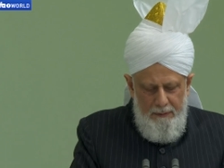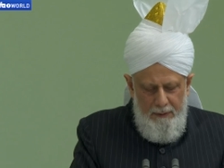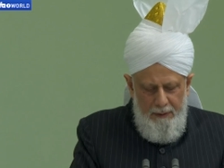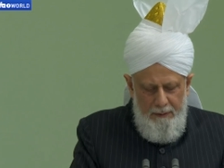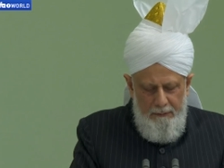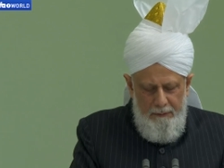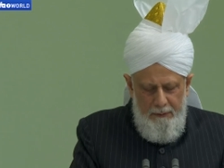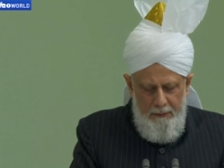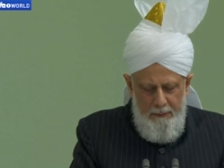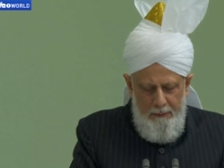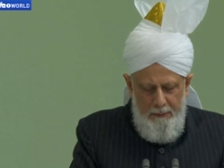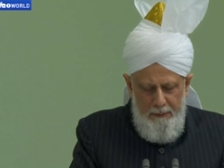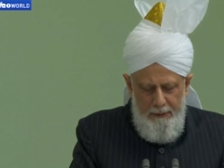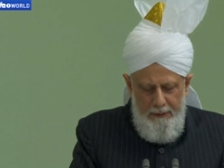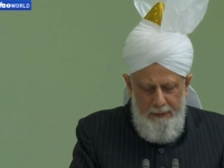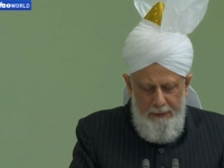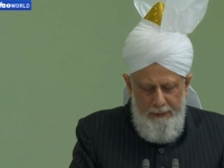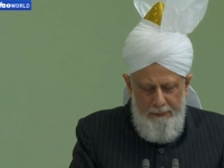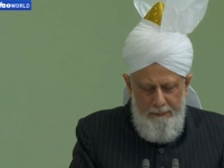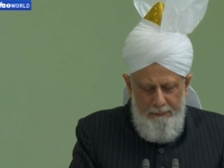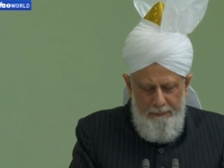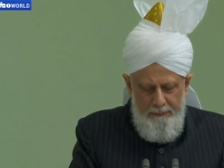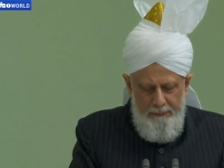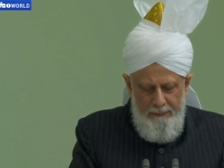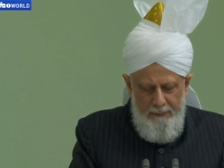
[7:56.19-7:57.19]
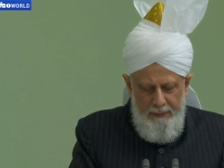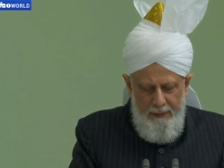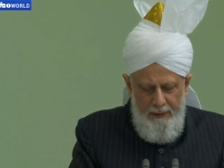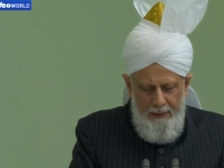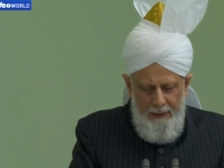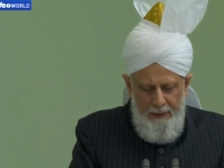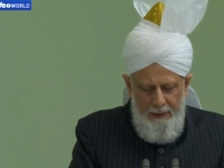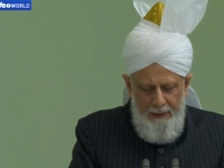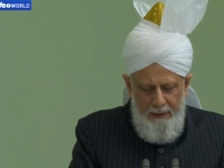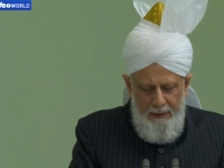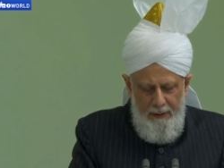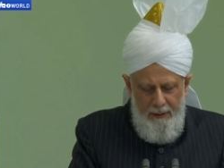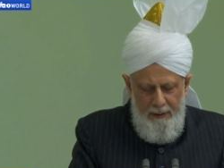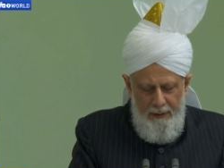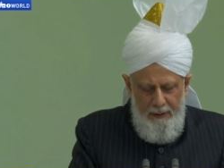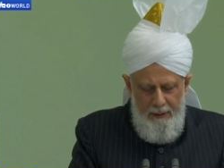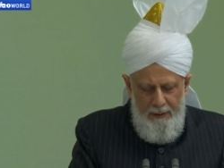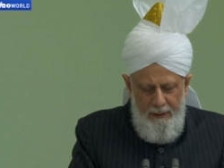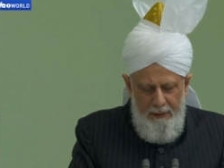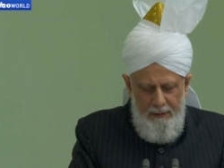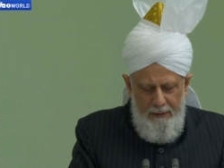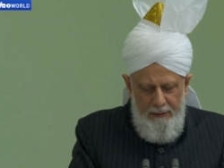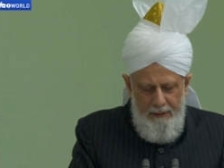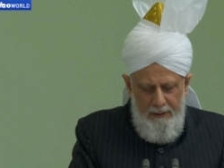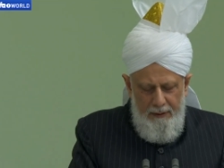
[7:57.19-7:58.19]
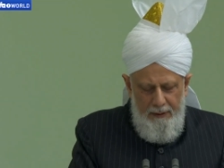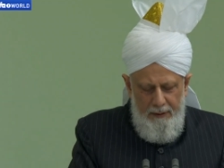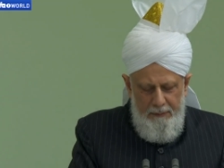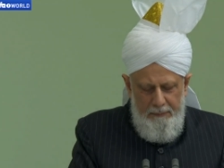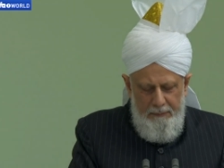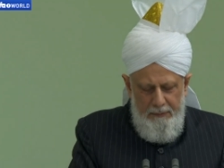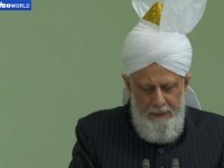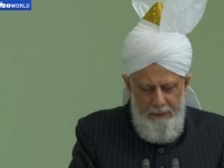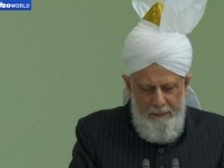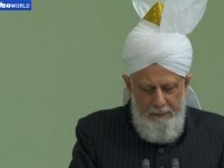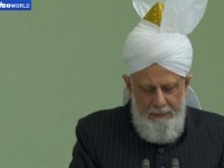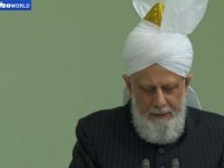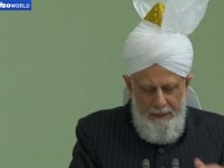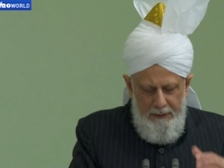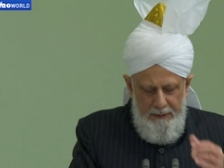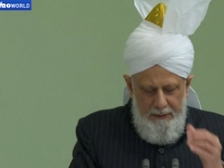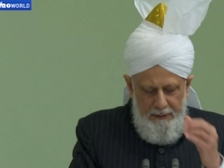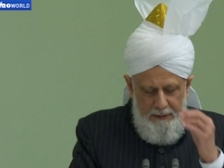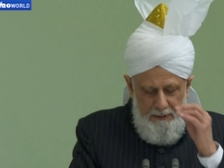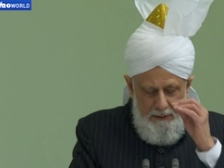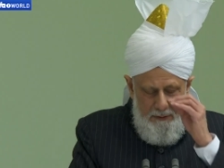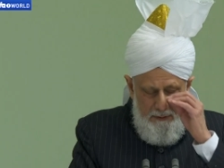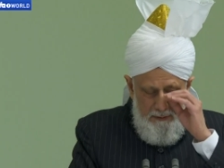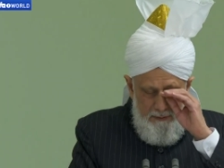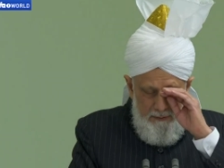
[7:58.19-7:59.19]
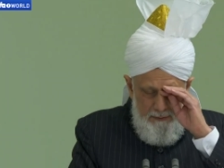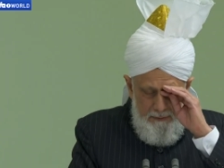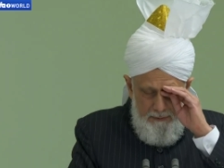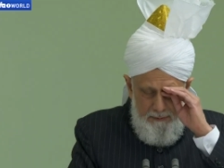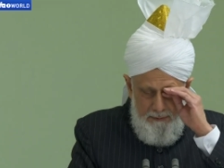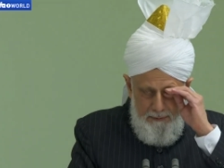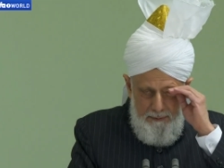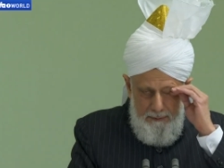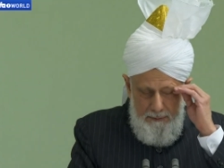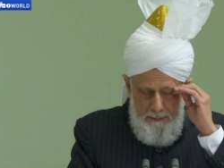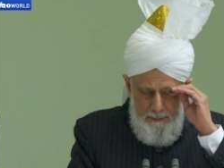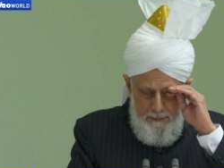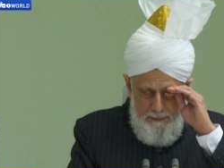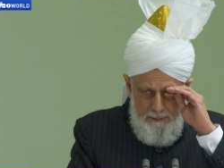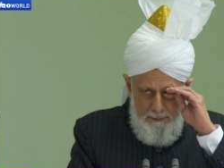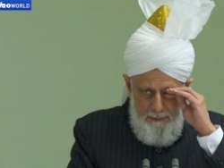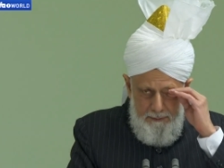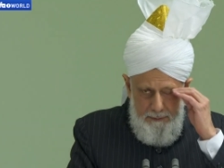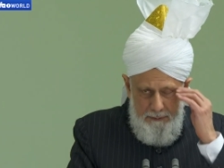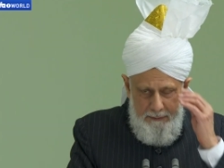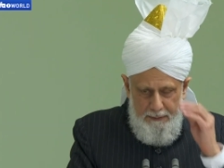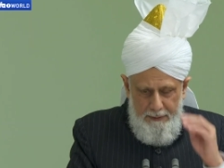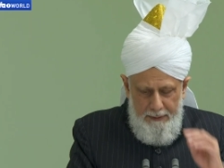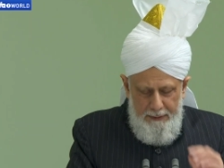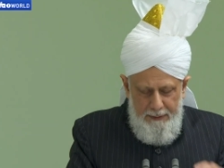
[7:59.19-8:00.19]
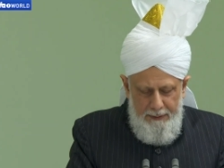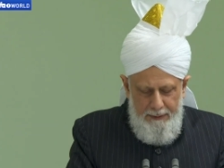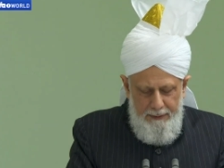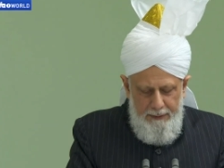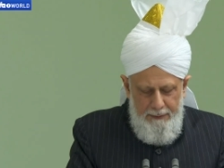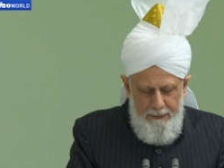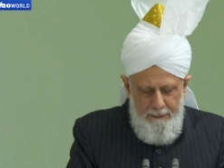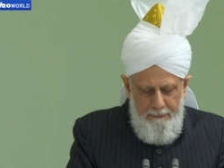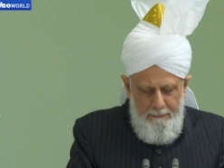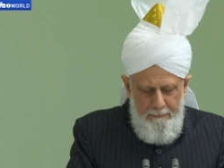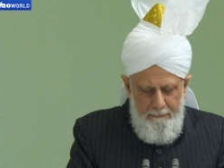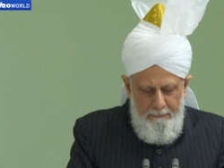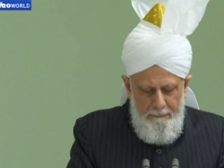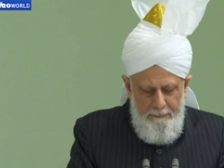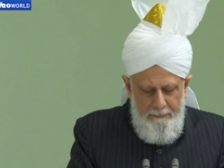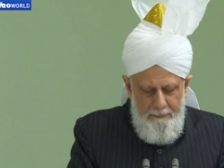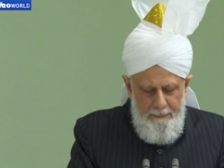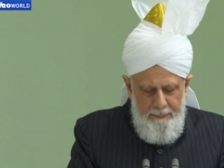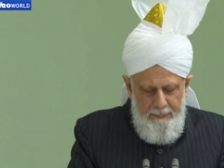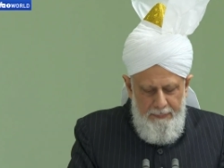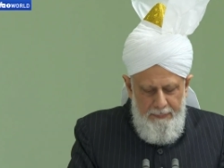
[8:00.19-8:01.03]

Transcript: Biz 30 kişiyiz. 30 kişiyle saldırmak çok zordur.